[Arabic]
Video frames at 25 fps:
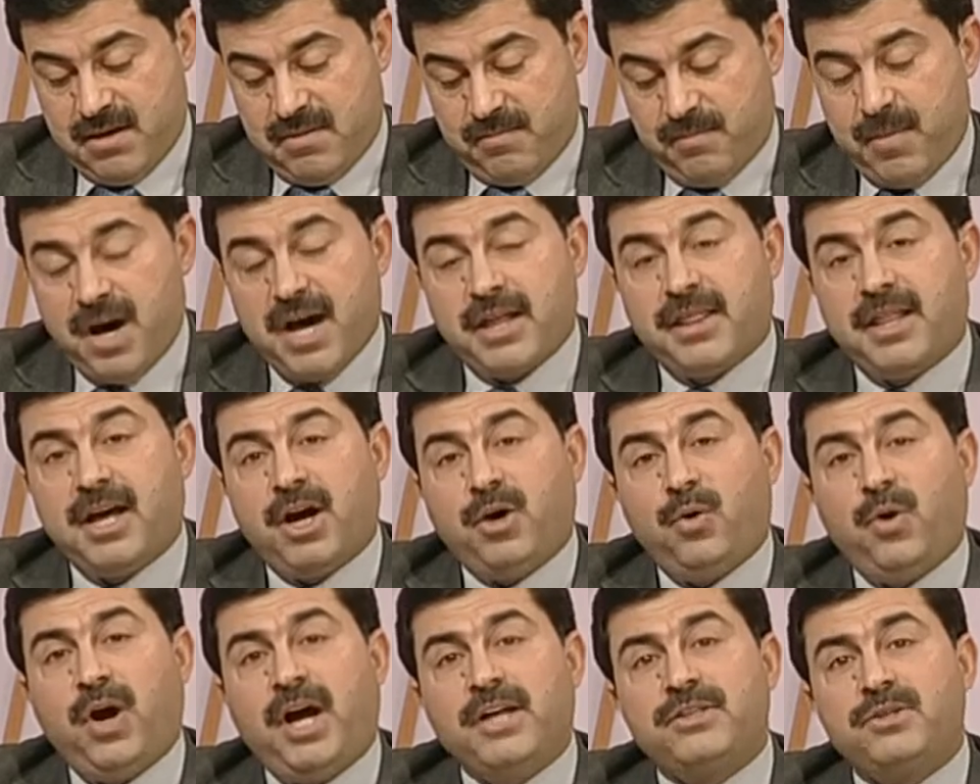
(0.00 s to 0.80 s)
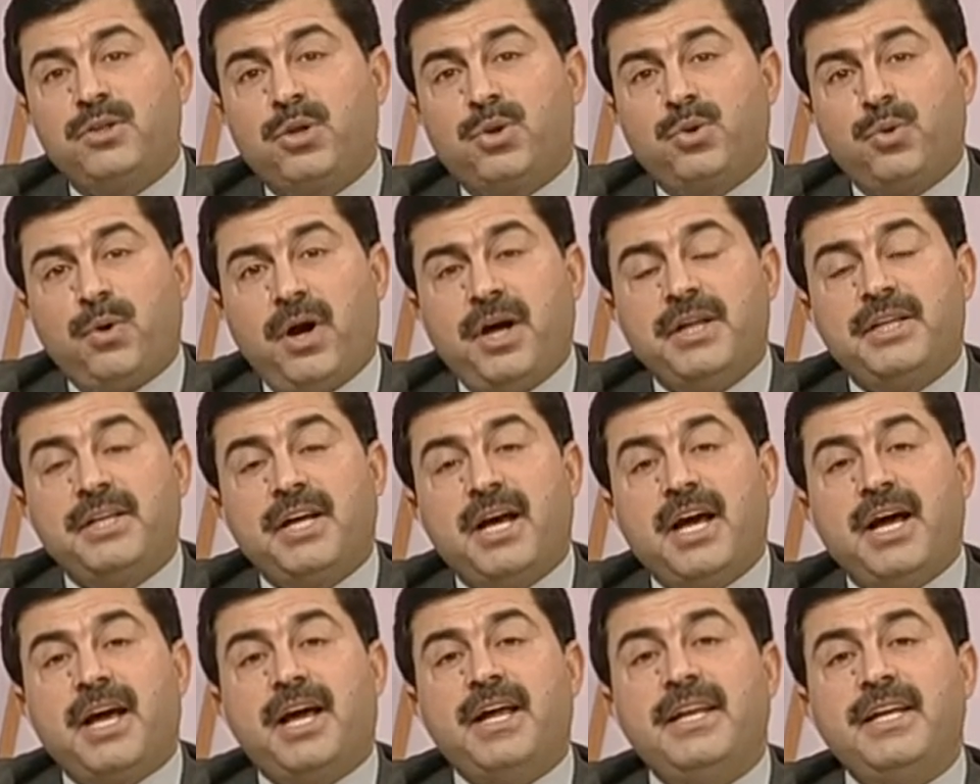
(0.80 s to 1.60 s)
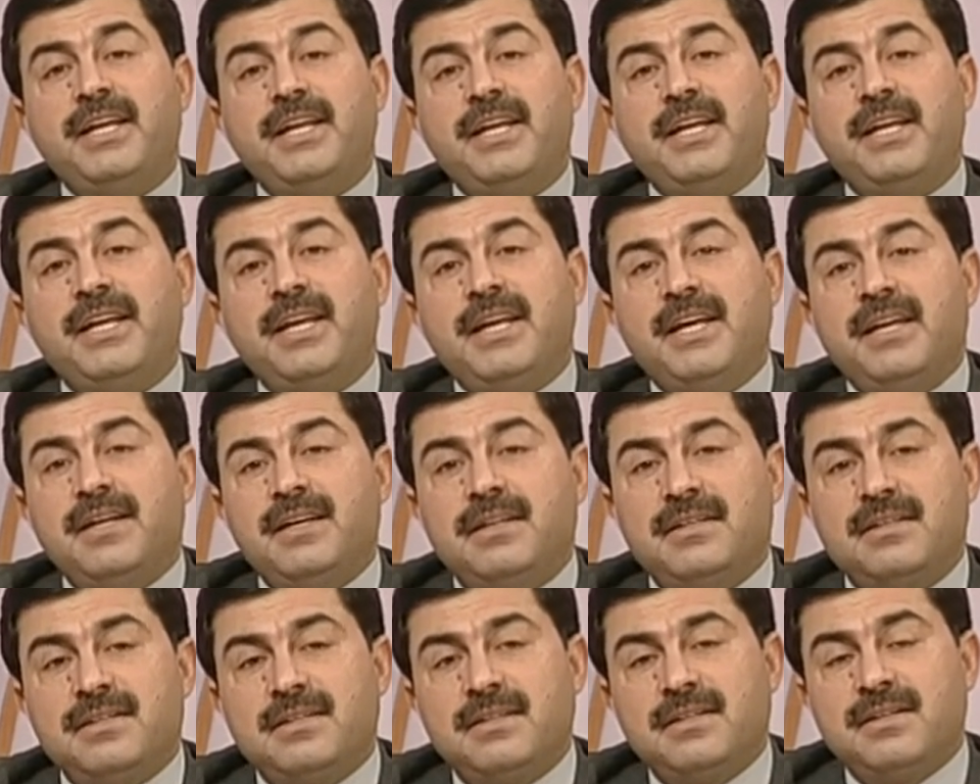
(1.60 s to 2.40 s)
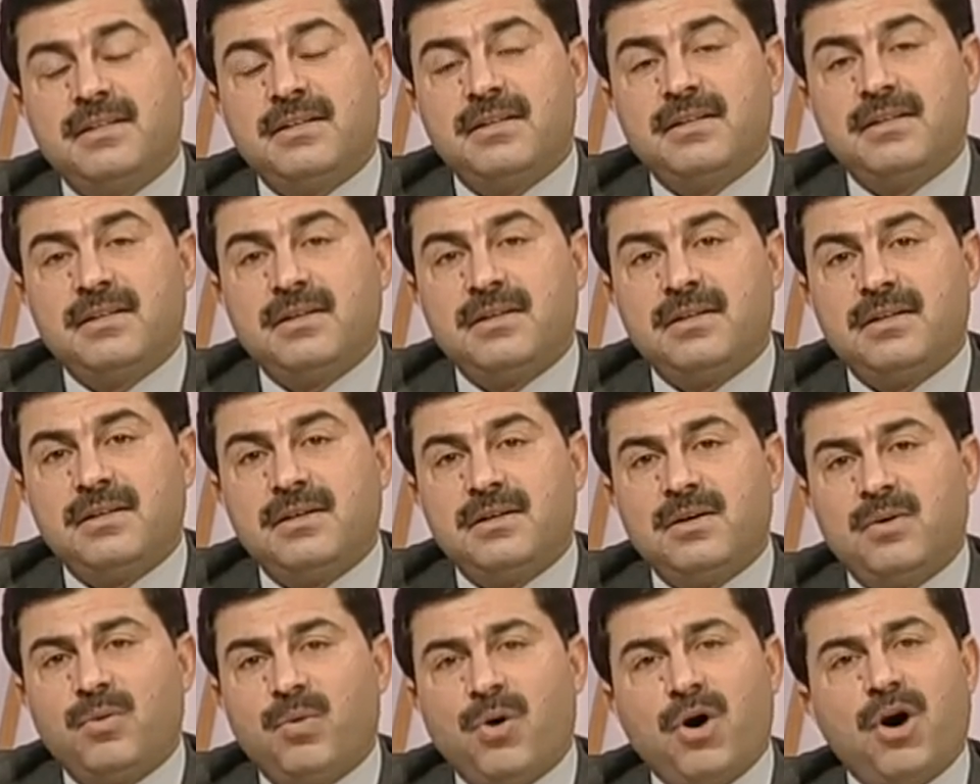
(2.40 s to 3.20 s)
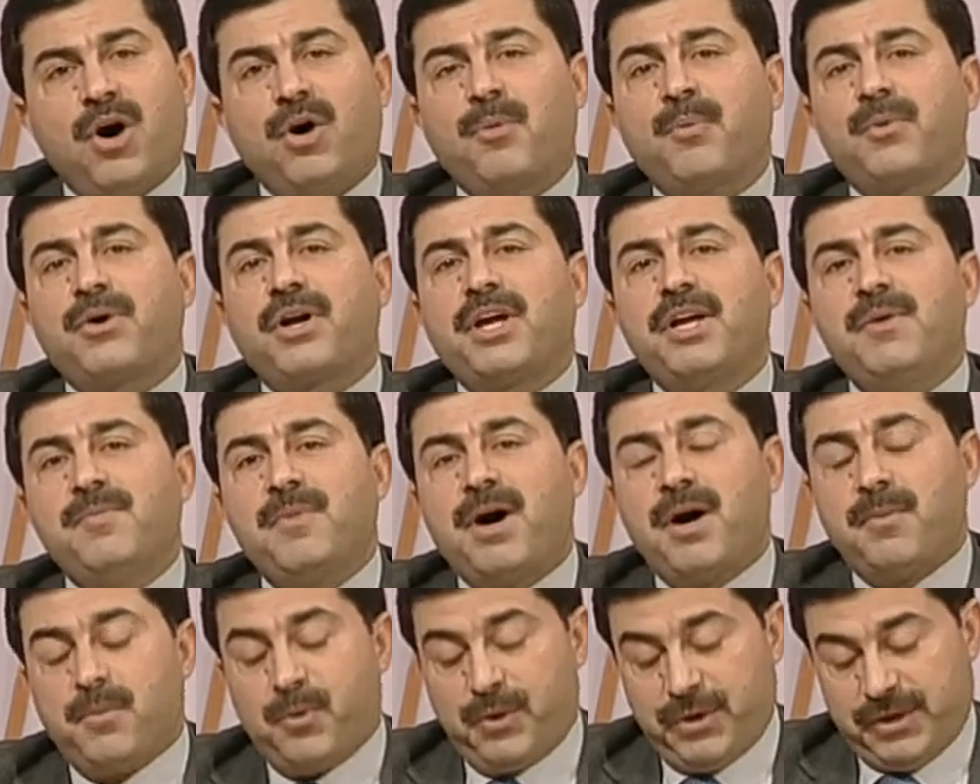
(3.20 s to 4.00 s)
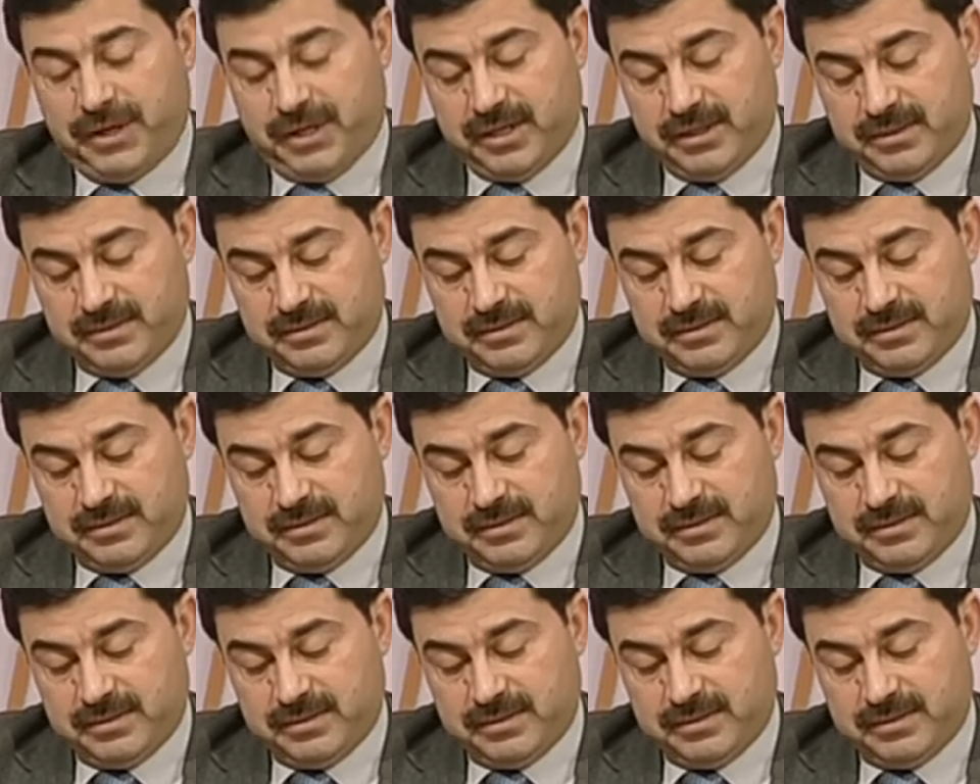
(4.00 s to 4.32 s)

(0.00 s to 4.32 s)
ماذا أحدث عن أهلي وهم قمم